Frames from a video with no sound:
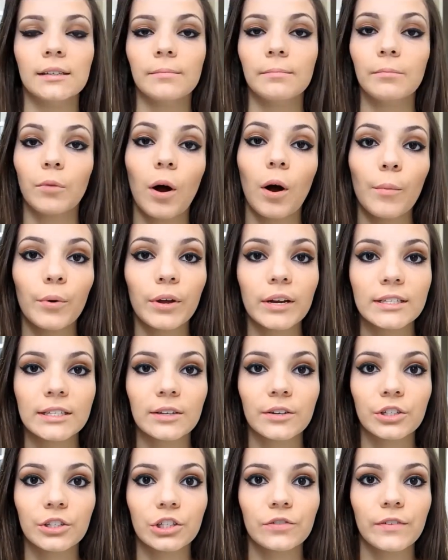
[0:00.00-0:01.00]
Bom, amores,
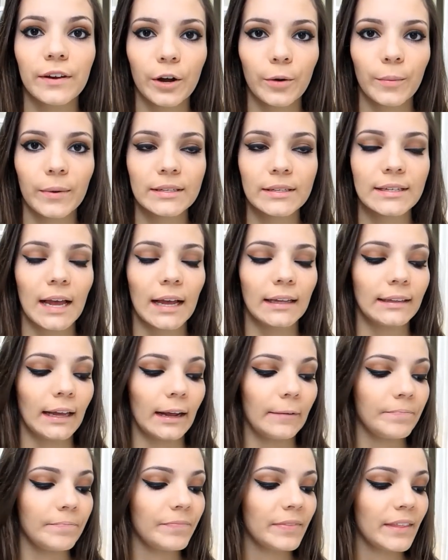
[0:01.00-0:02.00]
então a gente vai começar,
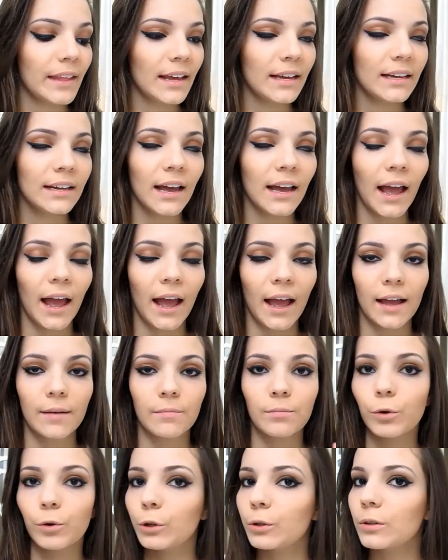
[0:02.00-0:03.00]
tá? É
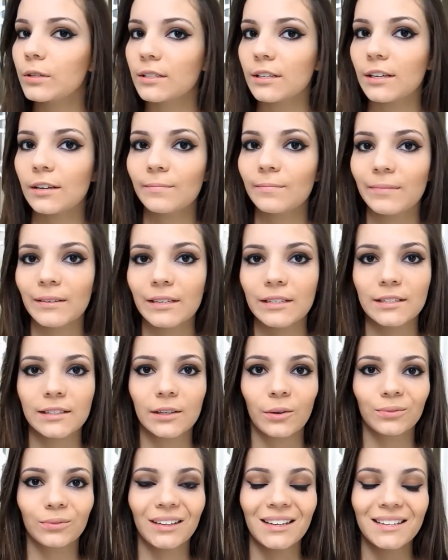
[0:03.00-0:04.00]
muito simples,
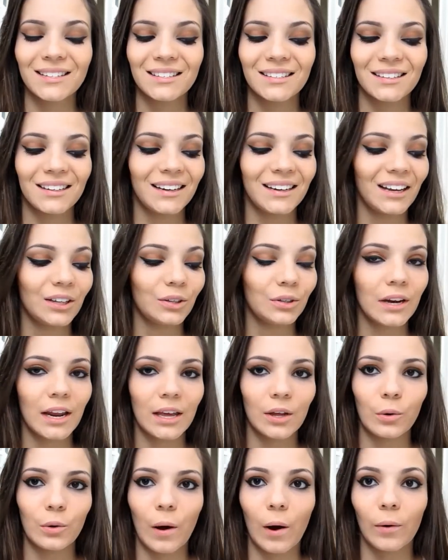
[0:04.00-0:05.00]
não tem segredo
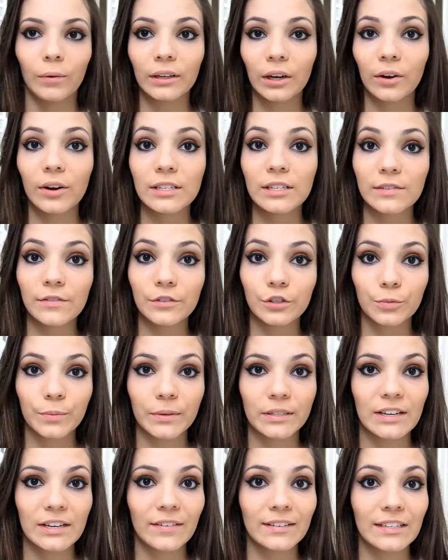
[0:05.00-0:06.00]
nenhum. A única coisa que vocês vão
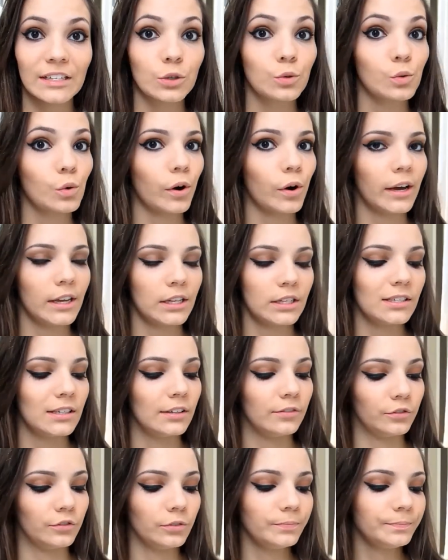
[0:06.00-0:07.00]
precisar vai ser de um
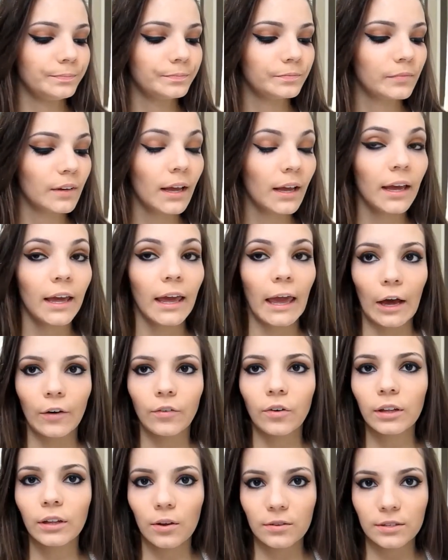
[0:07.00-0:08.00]
corretivo. Eu
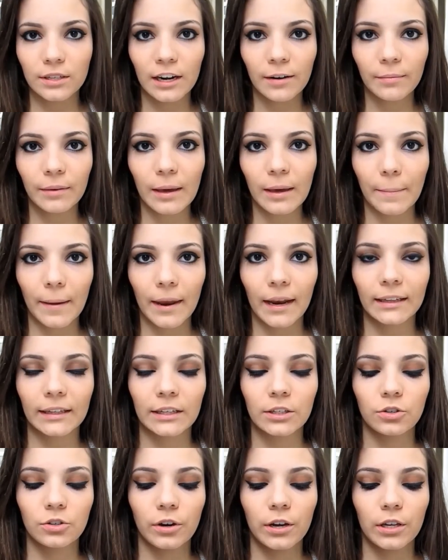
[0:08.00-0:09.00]
vou estar usando a minha
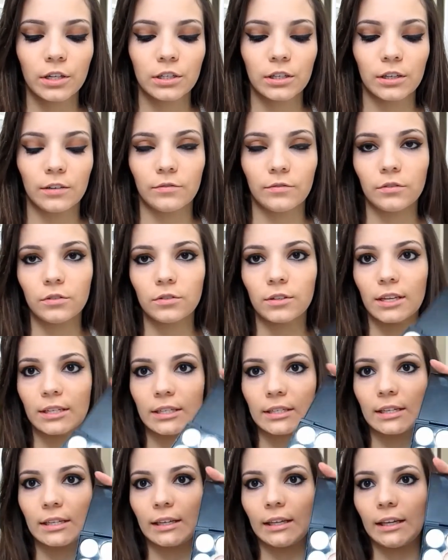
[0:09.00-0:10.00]
paleta de corretivos,
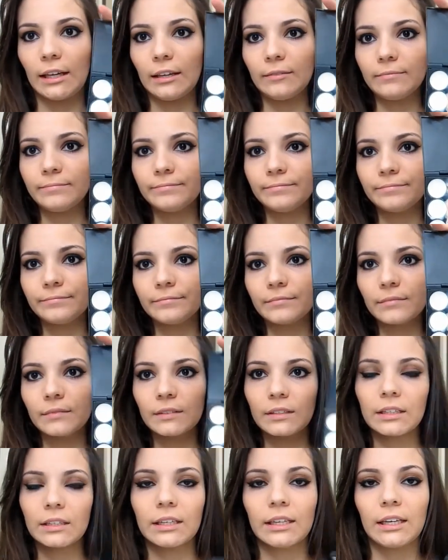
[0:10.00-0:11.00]
essa daqui,
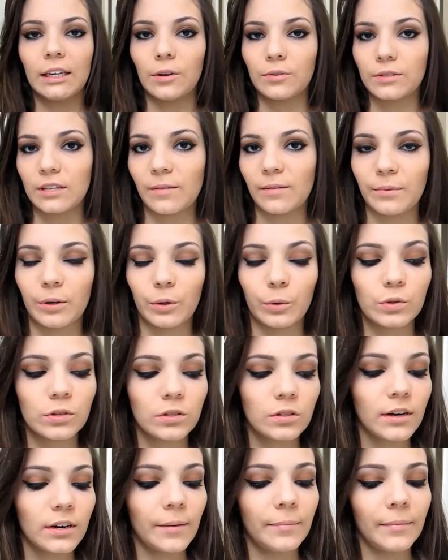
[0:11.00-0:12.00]
que eu sempre
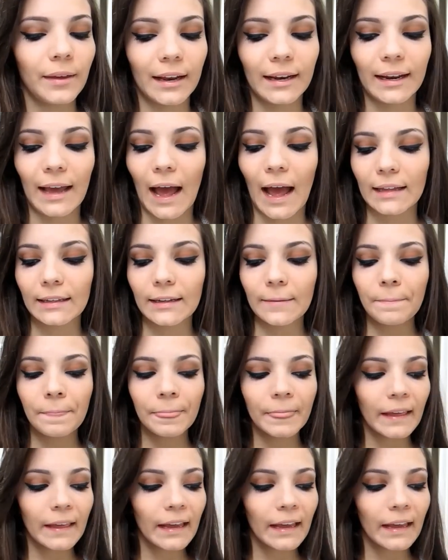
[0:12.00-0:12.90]
uso, né, minha aliada.